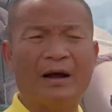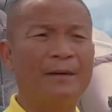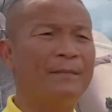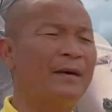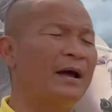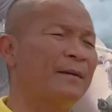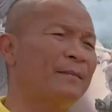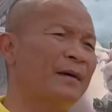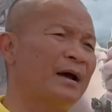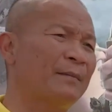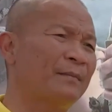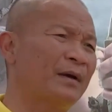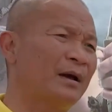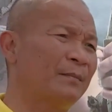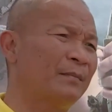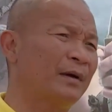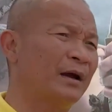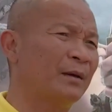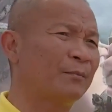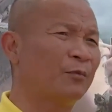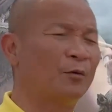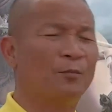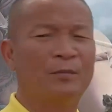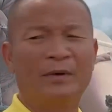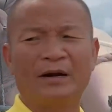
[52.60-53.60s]
ไม่
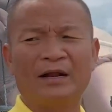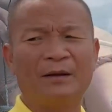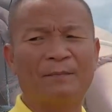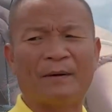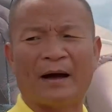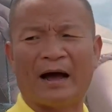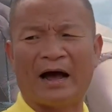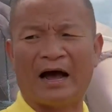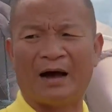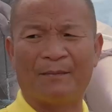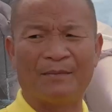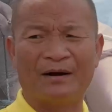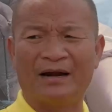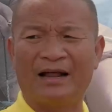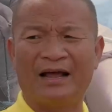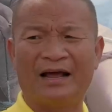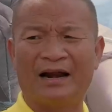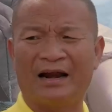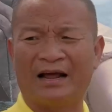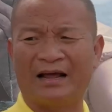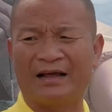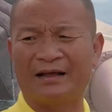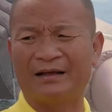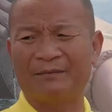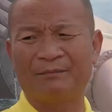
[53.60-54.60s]
ผมไม่ได้ผ่าไม่ได้
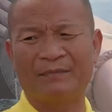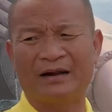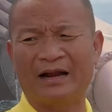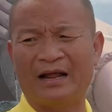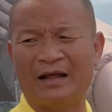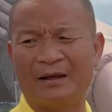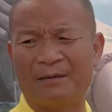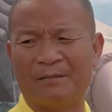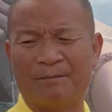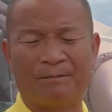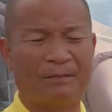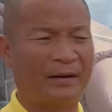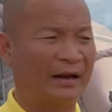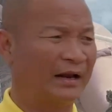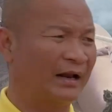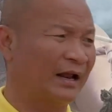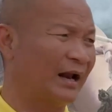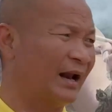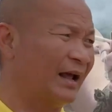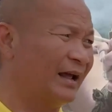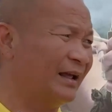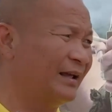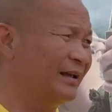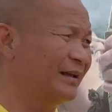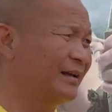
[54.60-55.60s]
อะไรไม่ได้เป็น
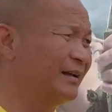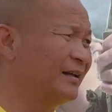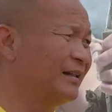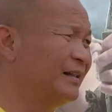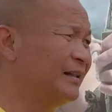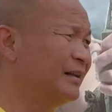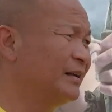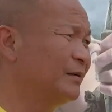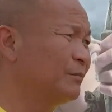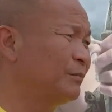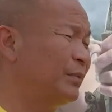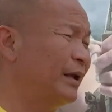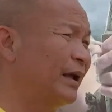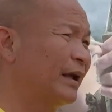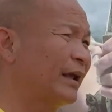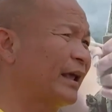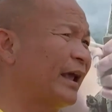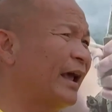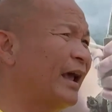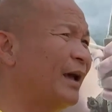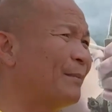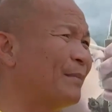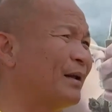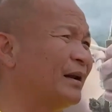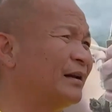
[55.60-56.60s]
อะไรเพียง
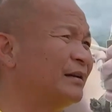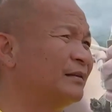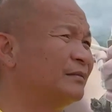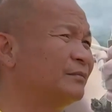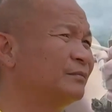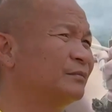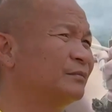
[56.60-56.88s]
แค่มัน